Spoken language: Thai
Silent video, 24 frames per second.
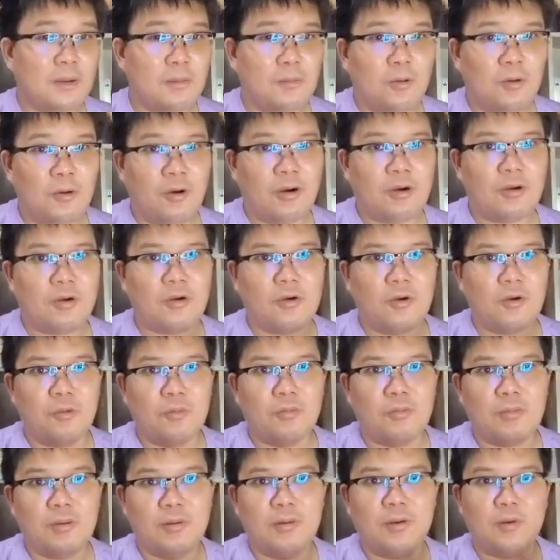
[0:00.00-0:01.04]
พวกก
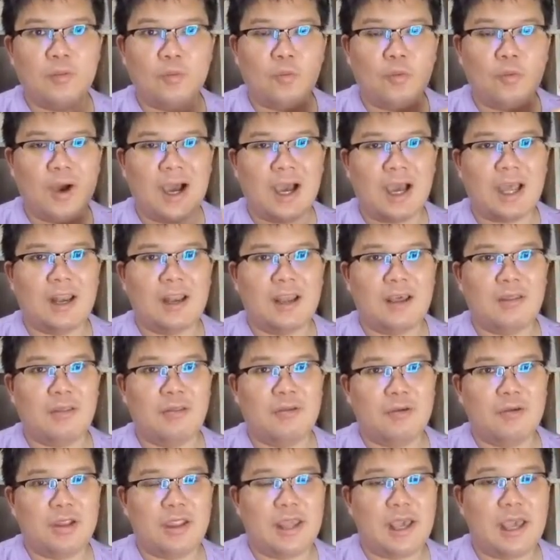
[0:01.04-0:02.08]
ลุ่มวาน่ะ
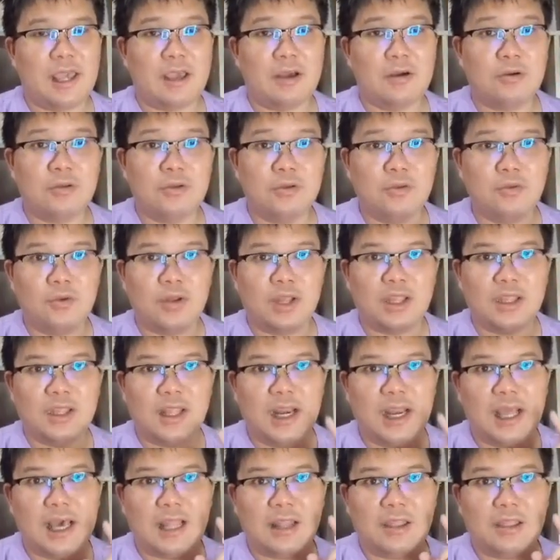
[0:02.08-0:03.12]
ส่วนใหญ่เขาอยู่ใน
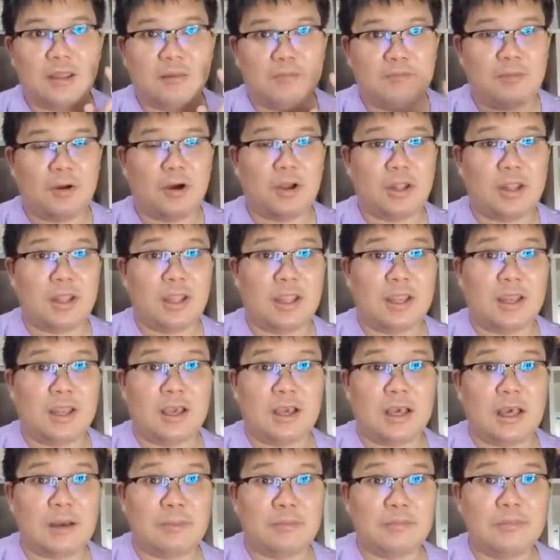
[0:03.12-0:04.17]
ตลาดสปอต
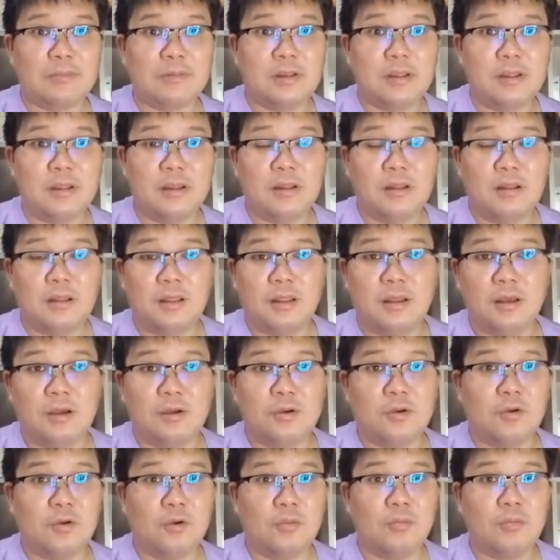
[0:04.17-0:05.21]
นะครับ หรือ
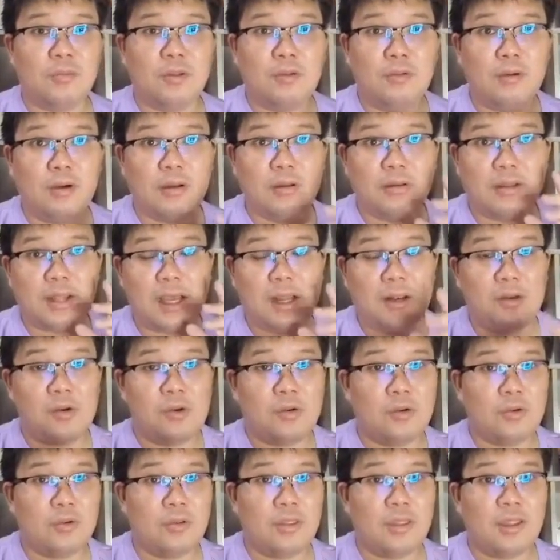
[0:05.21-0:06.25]
กลุ่มพี่ว่านักล
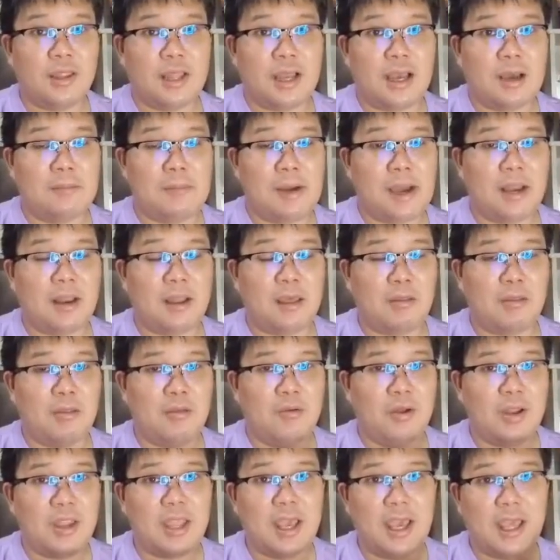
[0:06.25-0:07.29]
งทุนสถาบัน่ะ
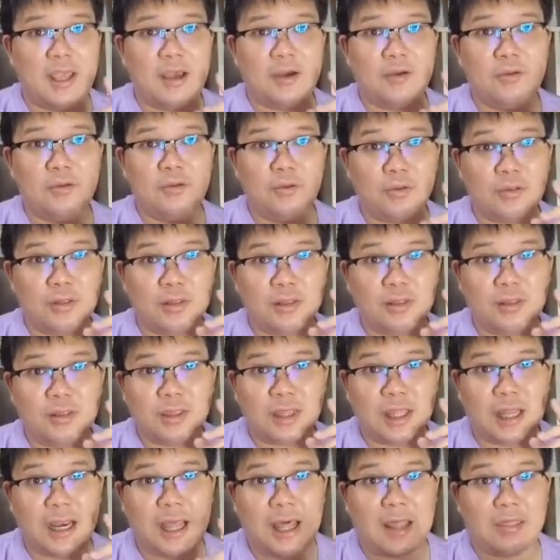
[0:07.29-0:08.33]
ส่วนใหญ่เขาอยู่
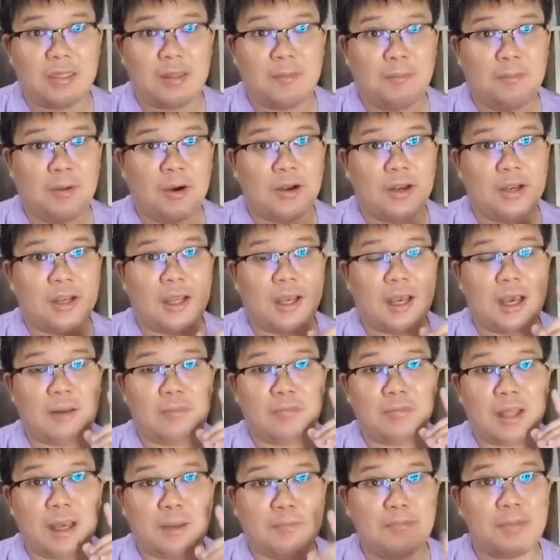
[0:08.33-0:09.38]
ตลาดสปอตนะครับ
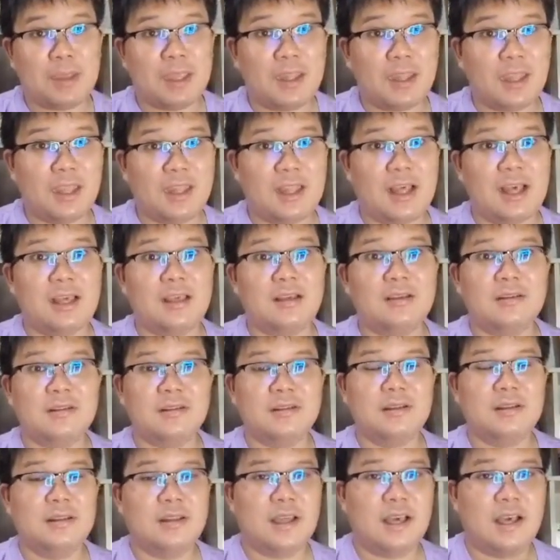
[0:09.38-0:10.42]
นับปีนี้นะ
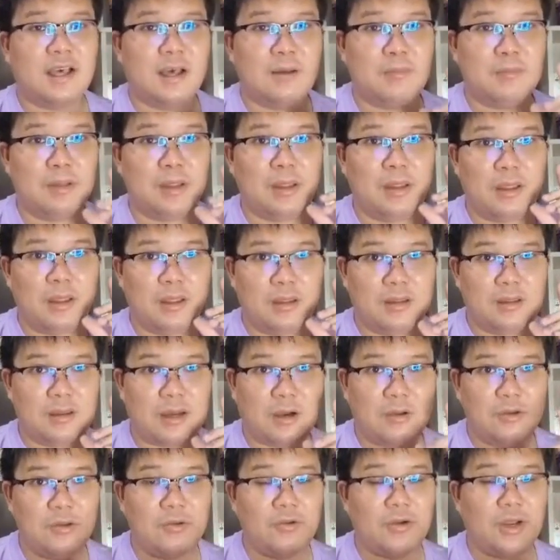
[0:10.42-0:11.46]
นะครับ
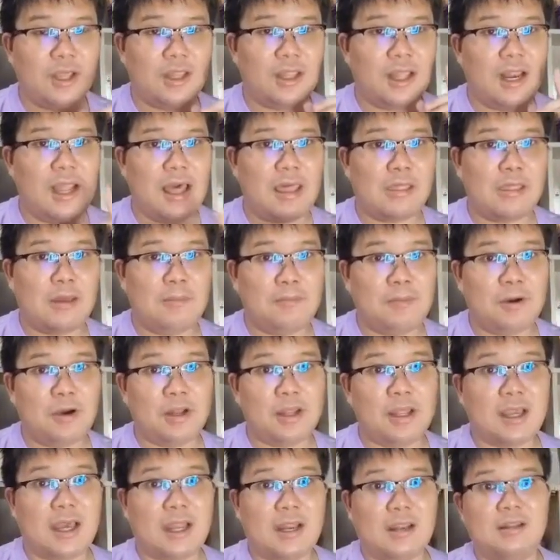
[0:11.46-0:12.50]
เขาอยู่ในตลาดสปอ
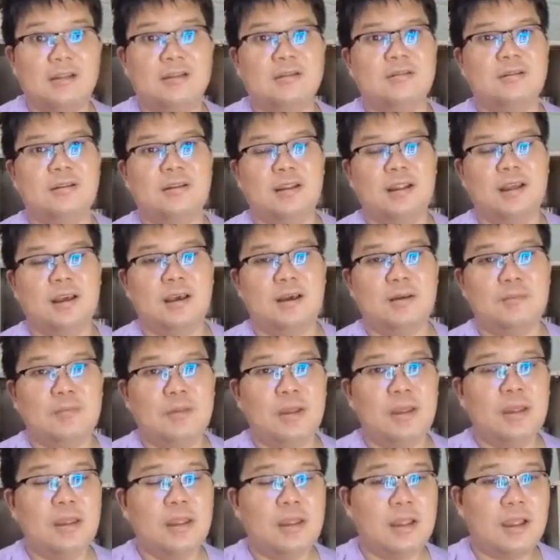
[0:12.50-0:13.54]
ตกันนะครับ
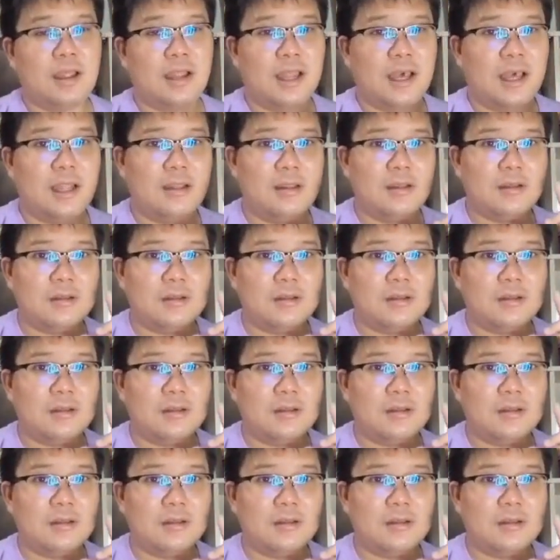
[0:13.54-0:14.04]
ฉะนั้น